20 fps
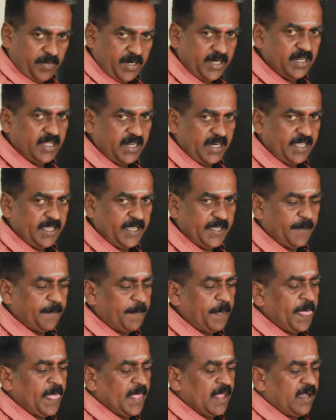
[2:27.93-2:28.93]
மண் இருக்குது
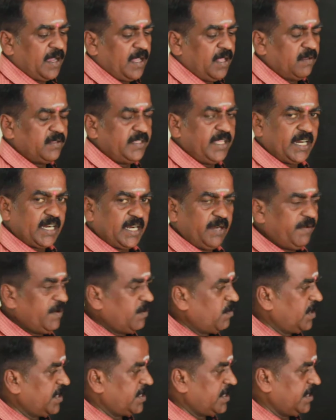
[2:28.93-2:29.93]
அதாவது ஏற்கனவே
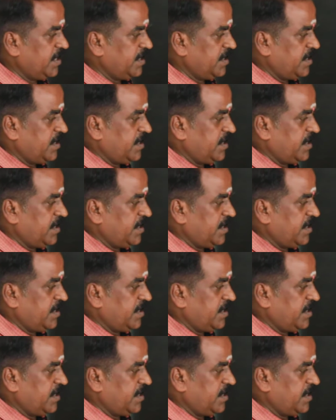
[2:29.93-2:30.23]
உங்களுக்கு